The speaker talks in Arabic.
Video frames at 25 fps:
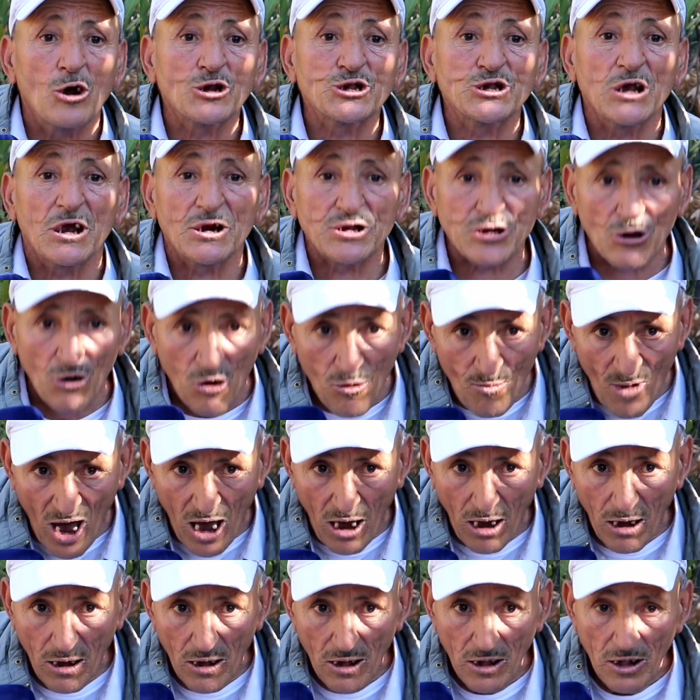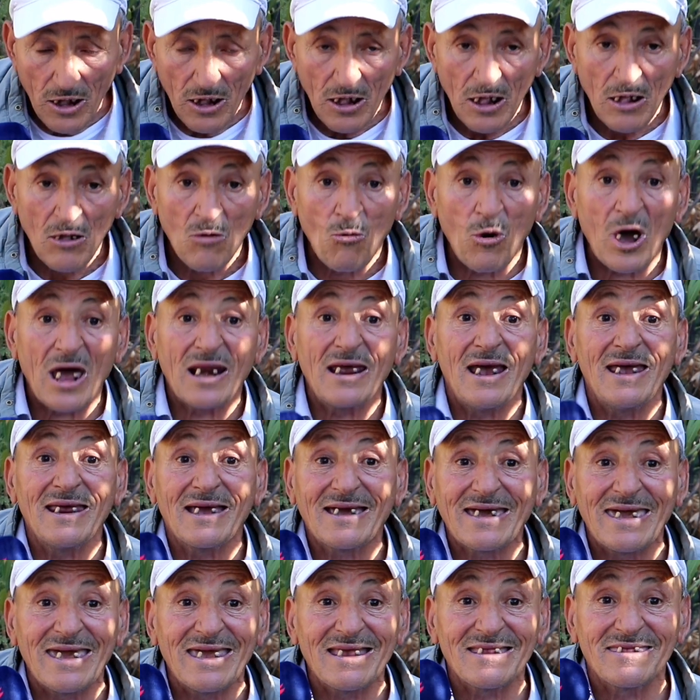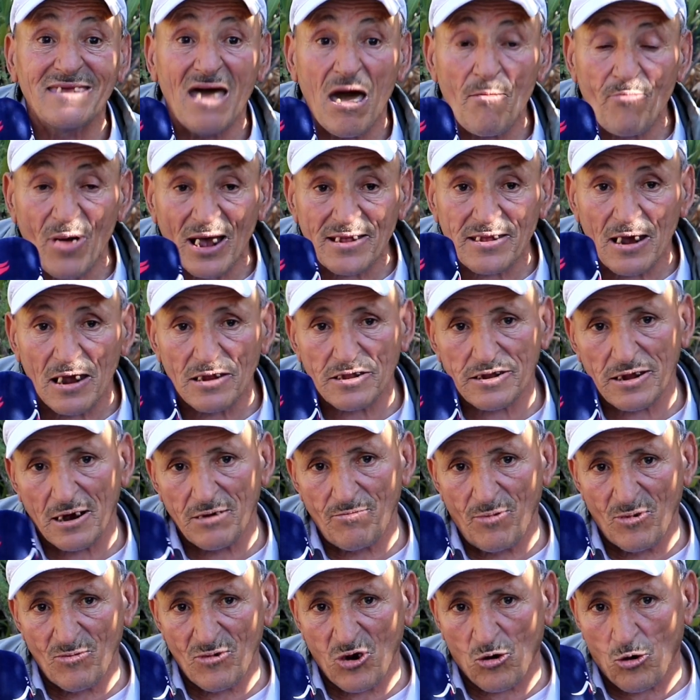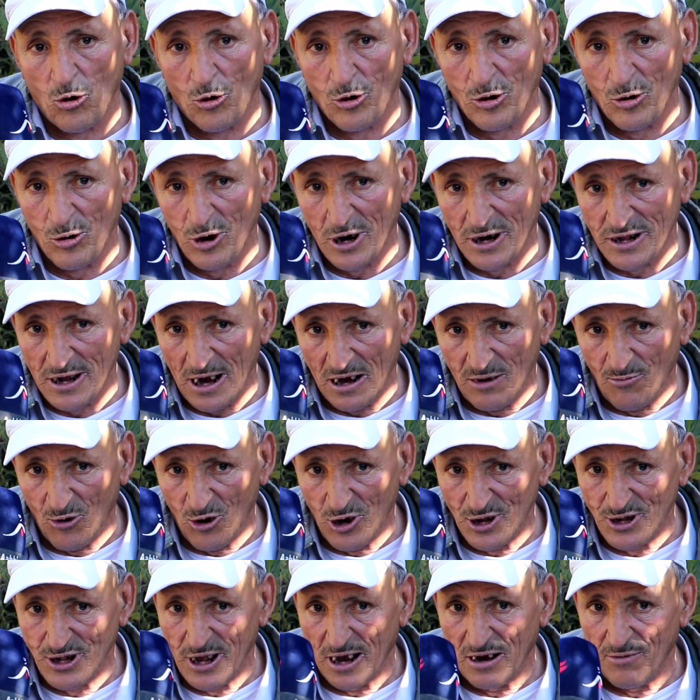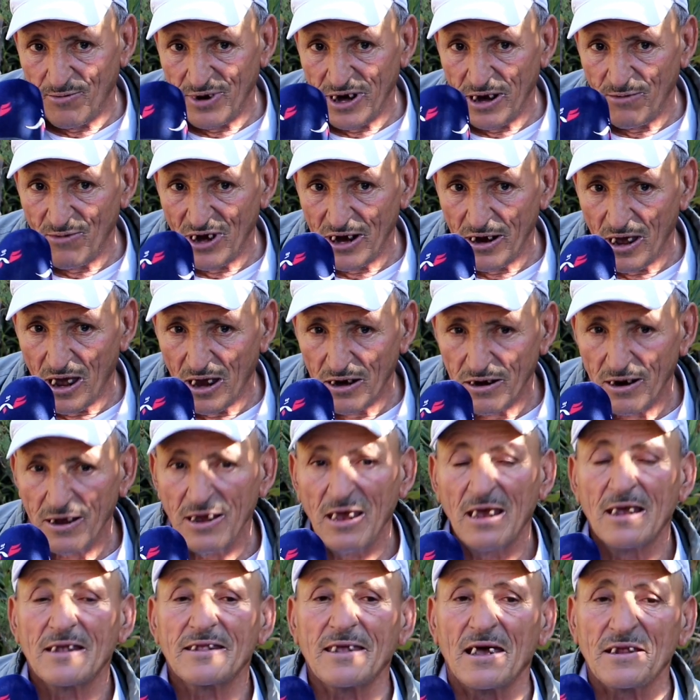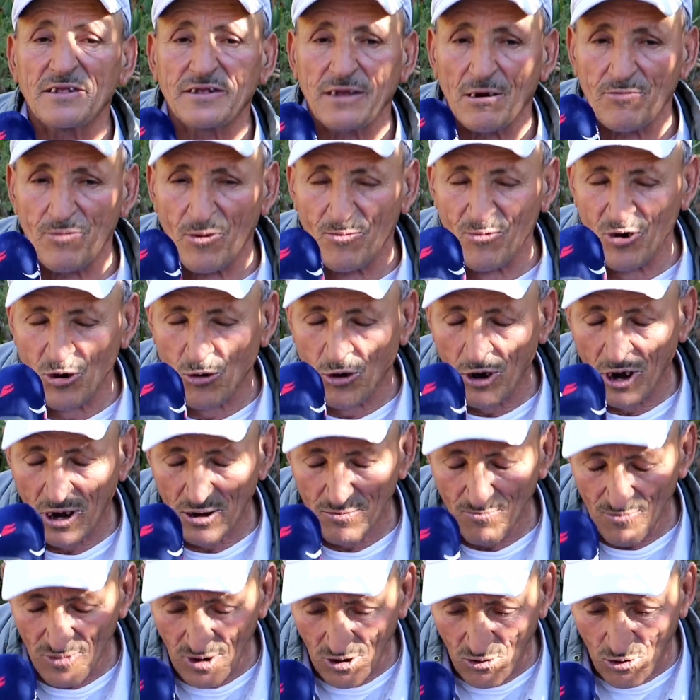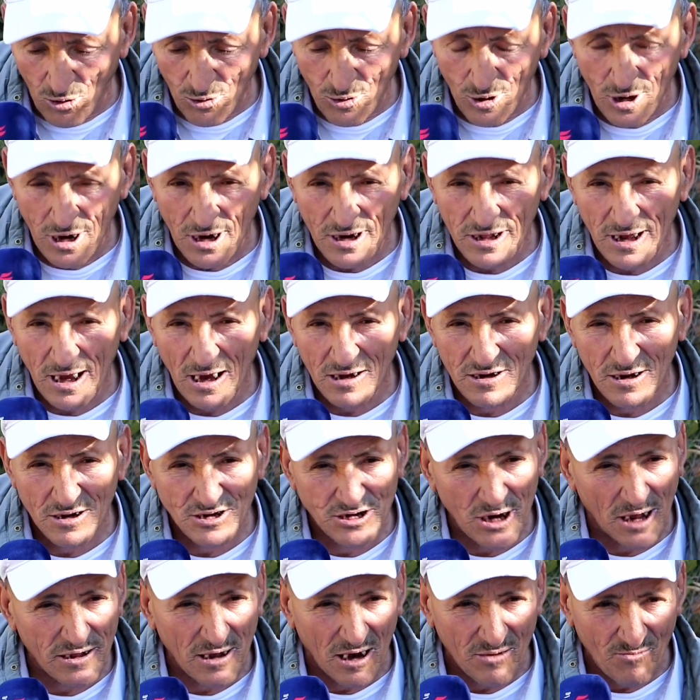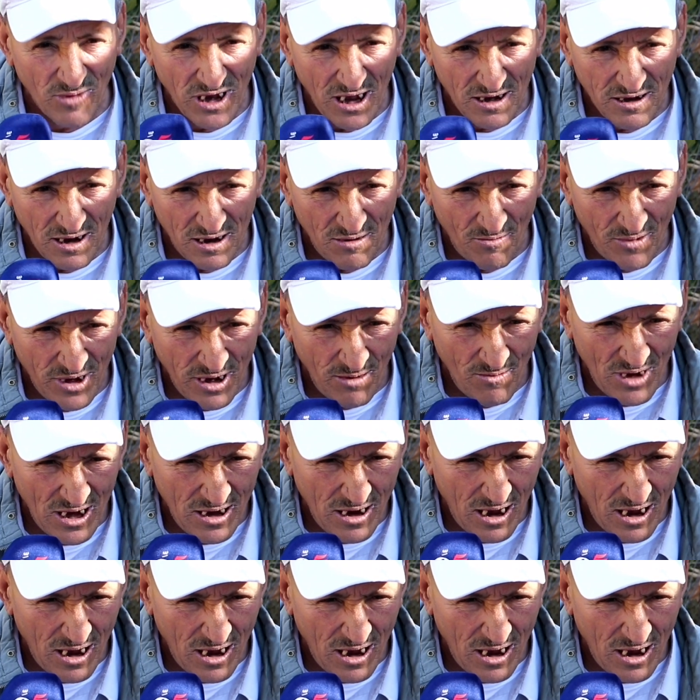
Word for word: روشيرش هما وانا كاين دابا تنطلب من الكونونير ديال البوليس ديال بني ملال تنطلب من الكونونير ديال الجدرميه ديال بني